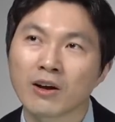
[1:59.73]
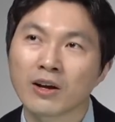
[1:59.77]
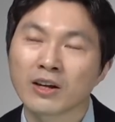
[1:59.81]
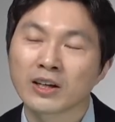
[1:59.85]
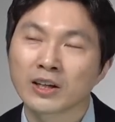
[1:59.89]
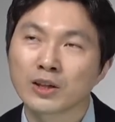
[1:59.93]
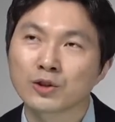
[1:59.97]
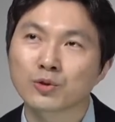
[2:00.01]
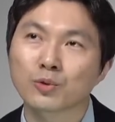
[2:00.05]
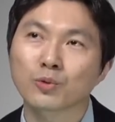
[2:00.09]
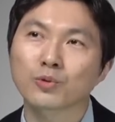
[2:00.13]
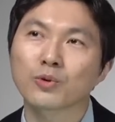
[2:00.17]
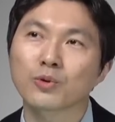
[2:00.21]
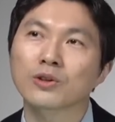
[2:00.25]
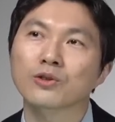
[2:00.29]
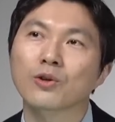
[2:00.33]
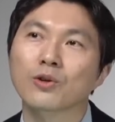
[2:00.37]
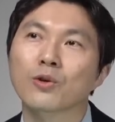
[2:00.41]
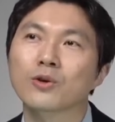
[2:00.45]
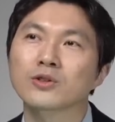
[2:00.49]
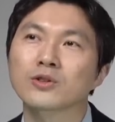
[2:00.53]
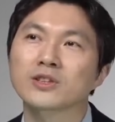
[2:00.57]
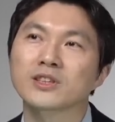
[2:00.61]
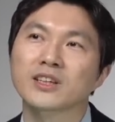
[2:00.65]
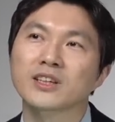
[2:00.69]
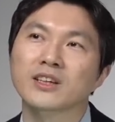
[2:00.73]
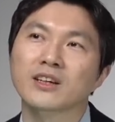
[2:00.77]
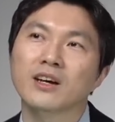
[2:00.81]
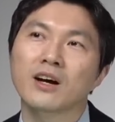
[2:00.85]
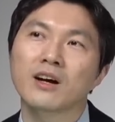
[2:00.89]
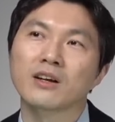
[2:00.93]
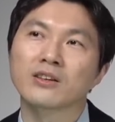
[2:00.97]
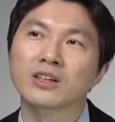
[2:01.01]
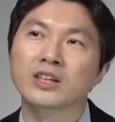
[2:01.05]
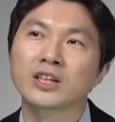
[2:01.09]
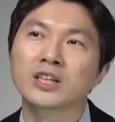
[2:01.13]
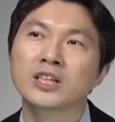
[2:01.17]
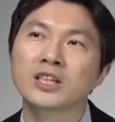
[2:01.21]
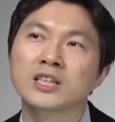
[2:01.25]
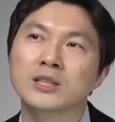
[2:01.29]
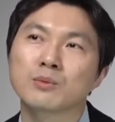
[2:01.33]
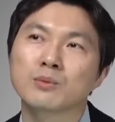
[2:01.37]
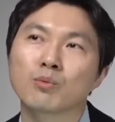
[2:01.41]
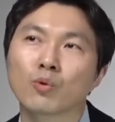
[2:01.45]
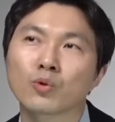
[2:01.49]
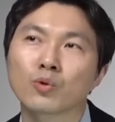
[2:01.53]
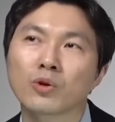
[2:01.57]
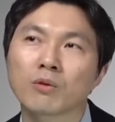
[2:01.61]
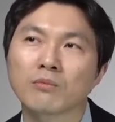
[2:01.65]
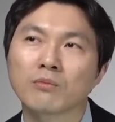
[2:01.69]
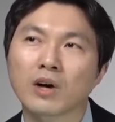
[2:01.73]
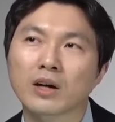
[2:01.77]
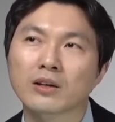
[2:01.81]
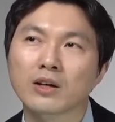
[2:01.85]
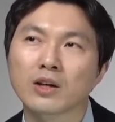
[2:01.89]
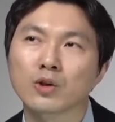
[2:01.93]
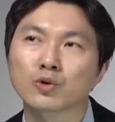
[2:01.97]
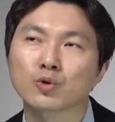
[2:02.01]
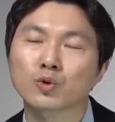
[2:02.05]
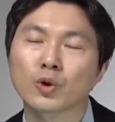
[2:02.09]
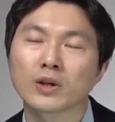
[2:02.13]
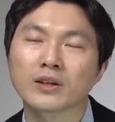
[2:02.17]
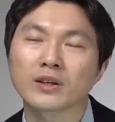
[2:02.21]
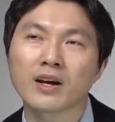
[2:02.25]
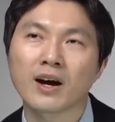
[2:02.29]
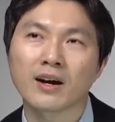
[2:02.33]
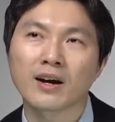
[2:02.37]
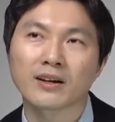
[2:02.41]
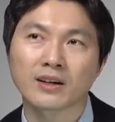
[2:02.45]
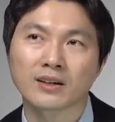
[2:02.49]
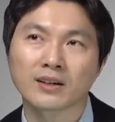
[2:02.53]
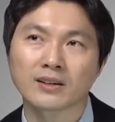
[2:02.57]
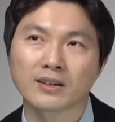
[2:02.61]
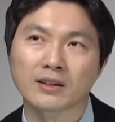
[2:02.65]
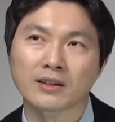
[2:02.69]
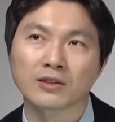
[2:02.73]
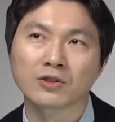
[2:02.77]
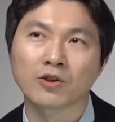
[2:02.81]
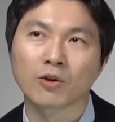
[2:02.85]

이 정도가 떨어지니까 25년 만에 최대 하락이 되는